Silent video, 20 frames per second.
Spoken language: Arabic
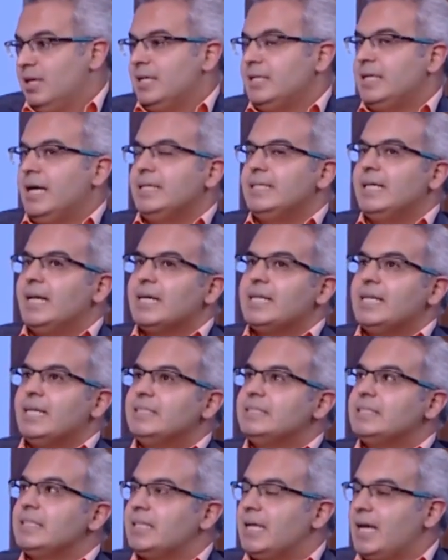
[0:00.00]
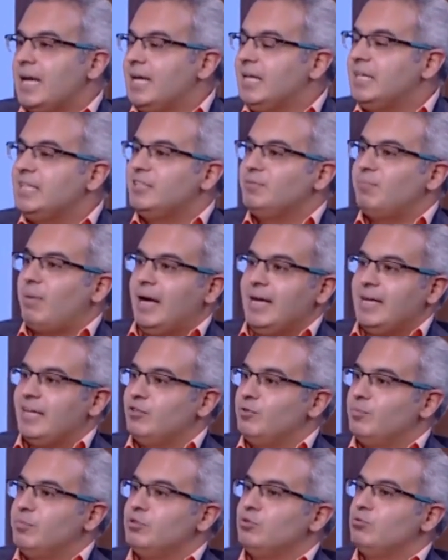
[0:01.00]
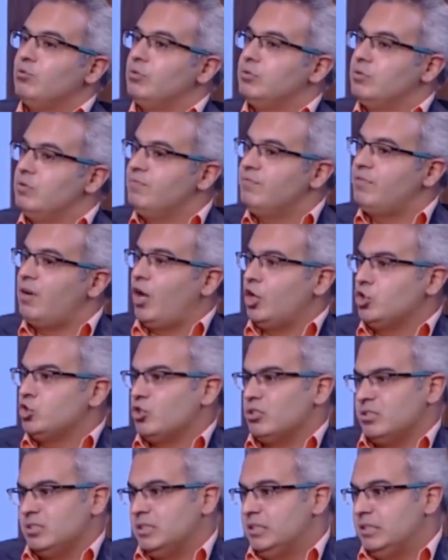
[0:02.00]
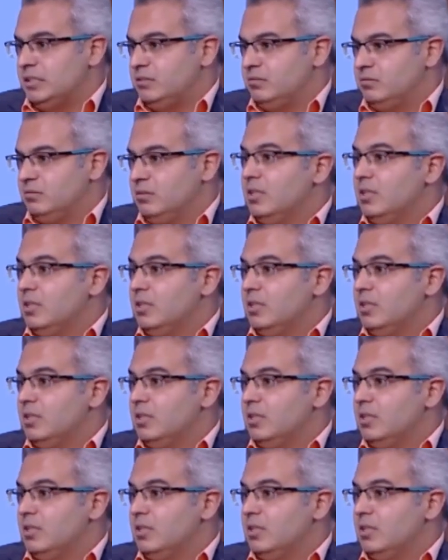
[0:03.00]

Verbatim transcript: يعني لك ان تتخيلي ان معايا اليومين دول طفل 10 سنين